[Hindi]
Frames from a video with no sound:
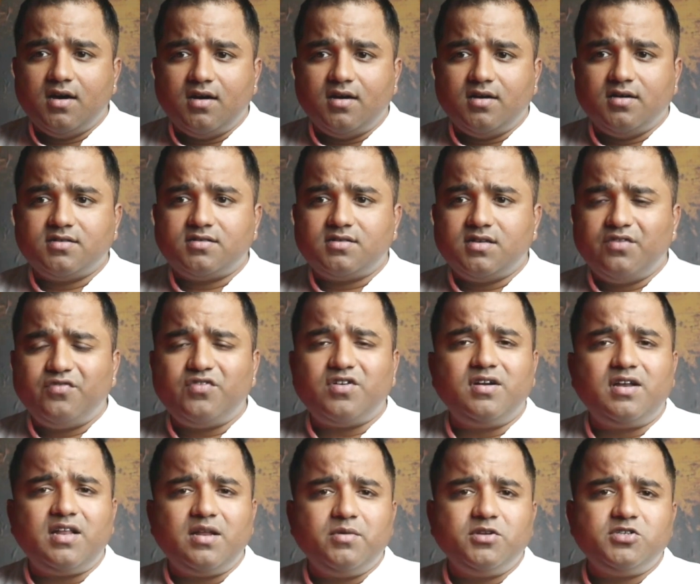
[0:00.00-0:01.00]
आ, सिर्फ
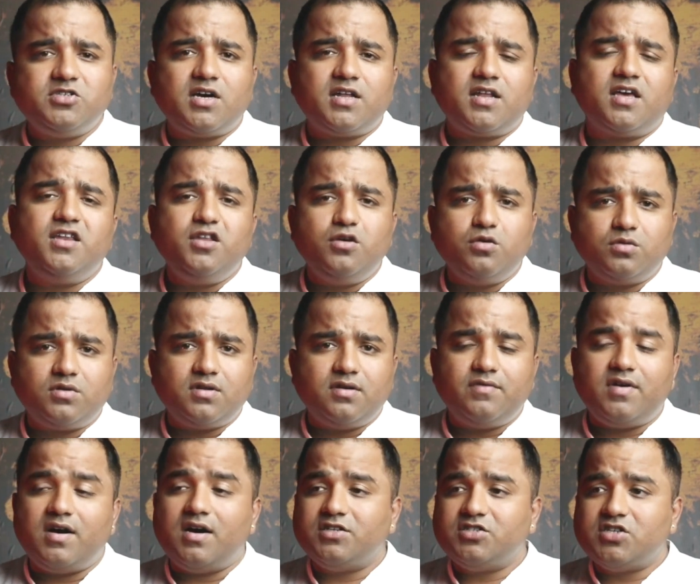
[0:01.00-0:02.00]
कंट्री में जाना ही नहीं होता
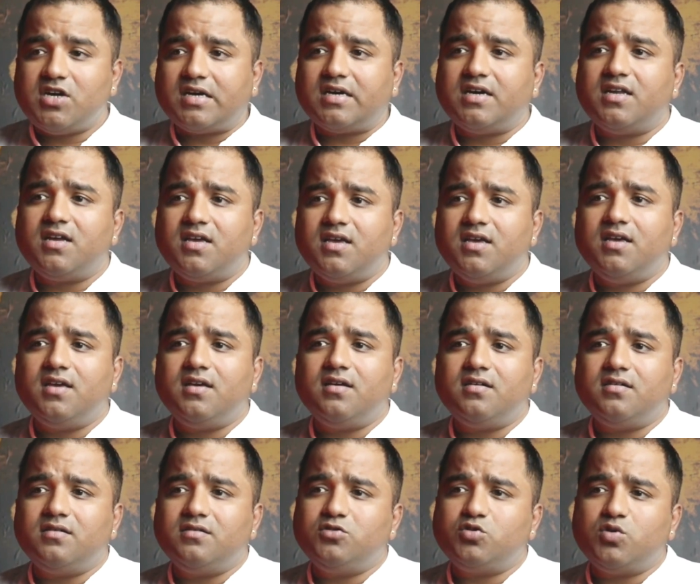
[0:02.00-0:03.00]
वहाँ जा कर के
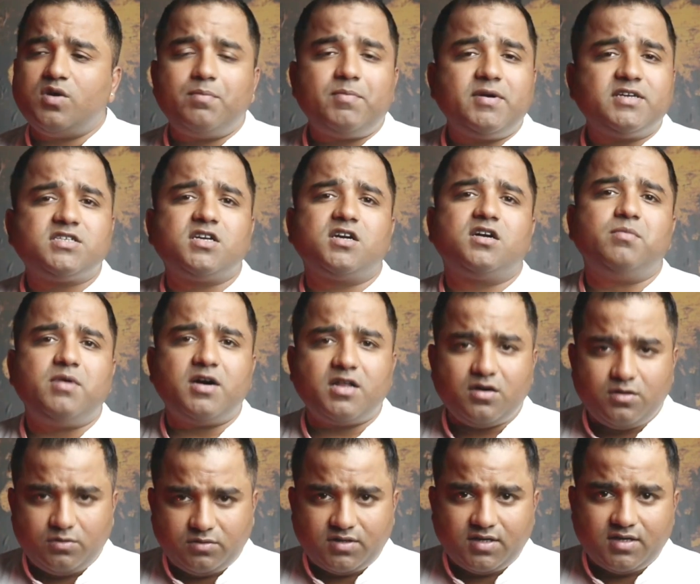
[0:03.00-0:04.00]
जो है पैसा
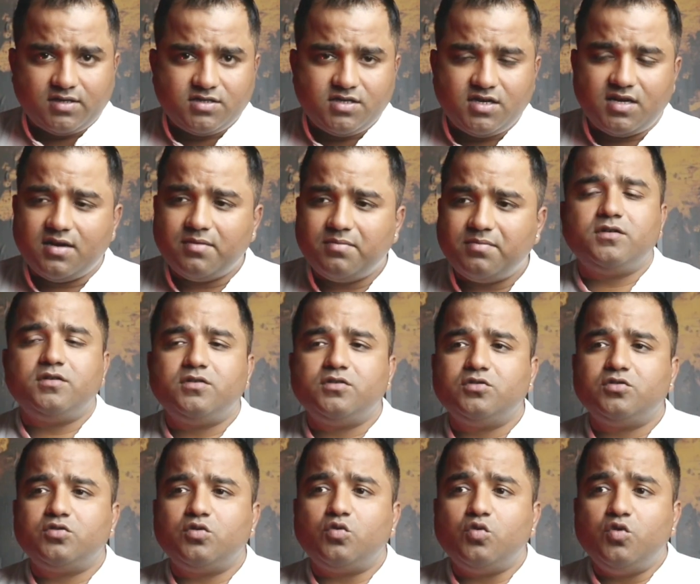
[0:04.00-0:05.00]
कमाना होता है ठीक है
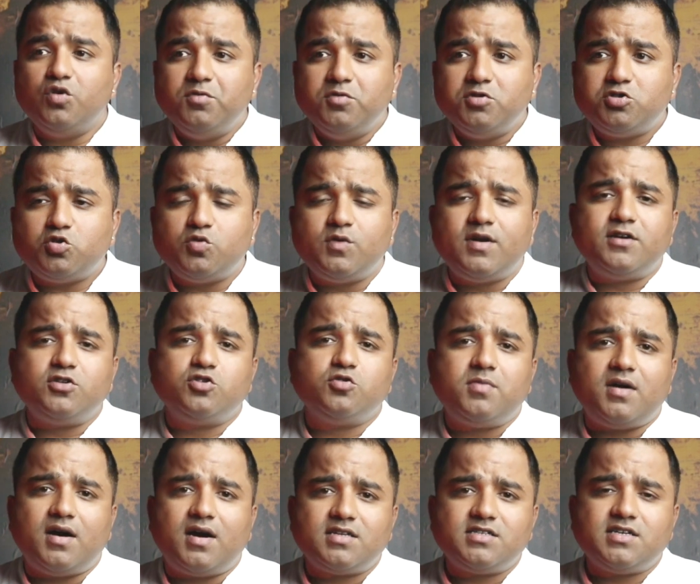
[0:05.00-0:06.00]
तो कोई भी स्टूडेंट जो
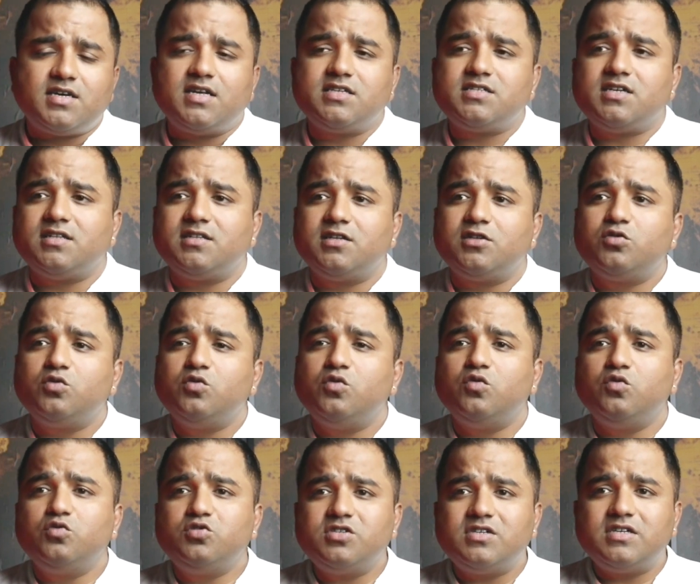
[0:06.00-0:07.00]
बाहर जाना चाहता है तो
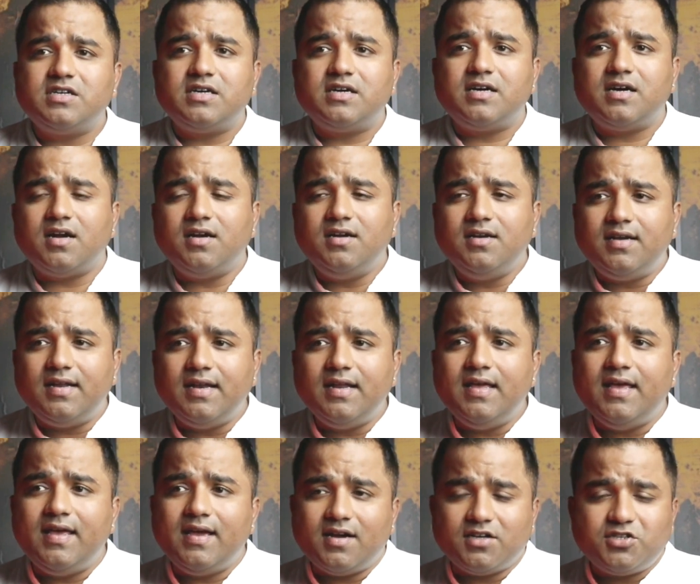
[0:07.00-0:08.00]
उस कंट्री
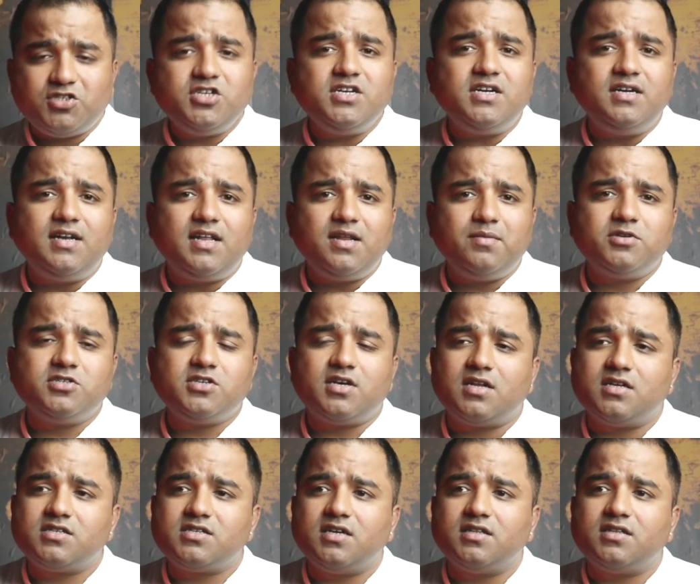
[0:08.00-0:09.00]
एक अच्छी कंट्री में
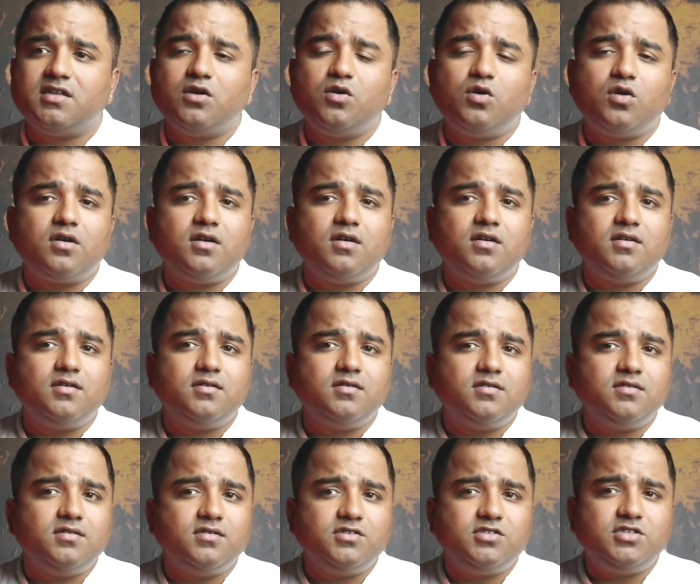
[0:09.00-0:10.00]
जाना चाहता है
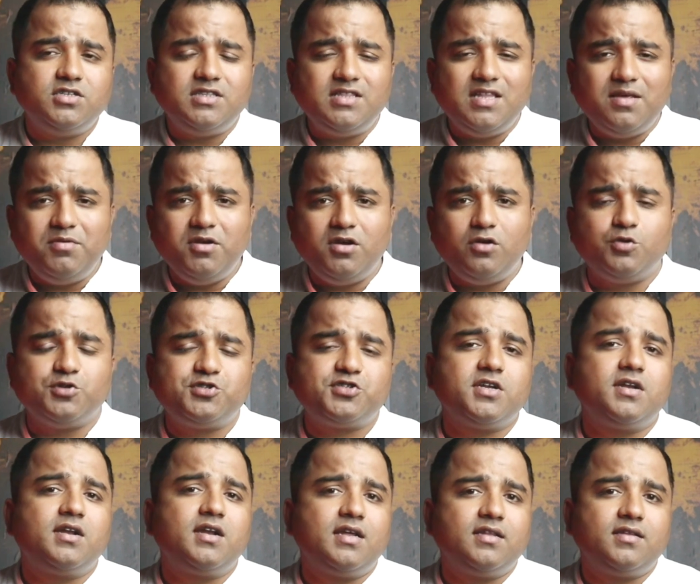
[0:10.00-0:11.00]
और जितने भी
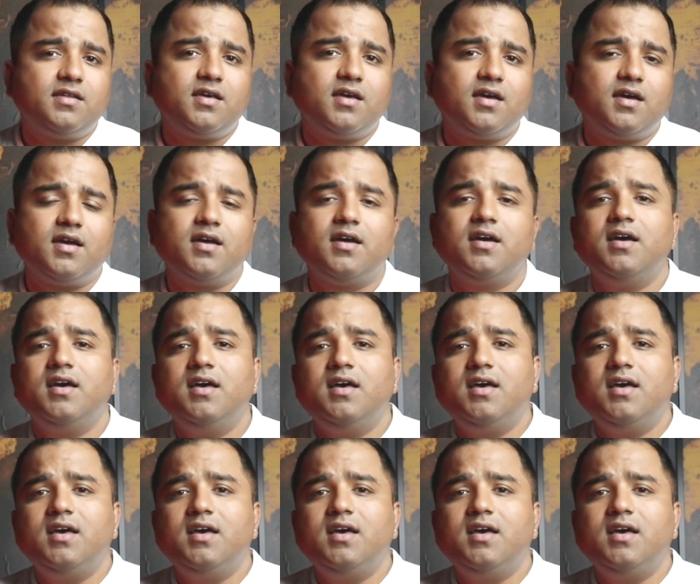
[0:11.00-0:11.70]
क्वेश्चन रहते हैं